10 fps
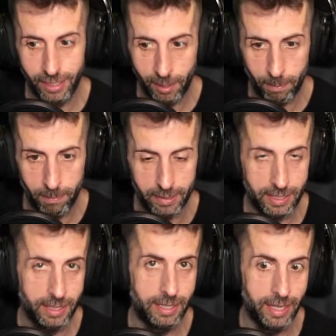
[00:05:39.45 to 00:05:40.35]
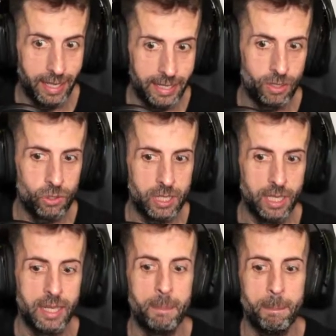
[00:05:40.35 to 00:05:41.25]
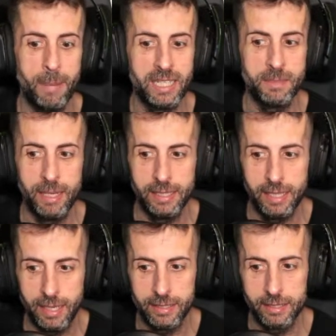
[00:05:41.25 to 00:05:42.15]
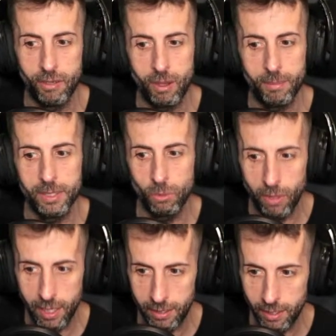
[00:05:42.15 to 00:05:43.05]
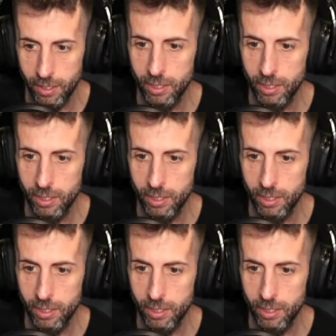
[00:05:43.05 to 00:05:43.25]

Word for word: que si queréis conseguir más materiales de lo habitual,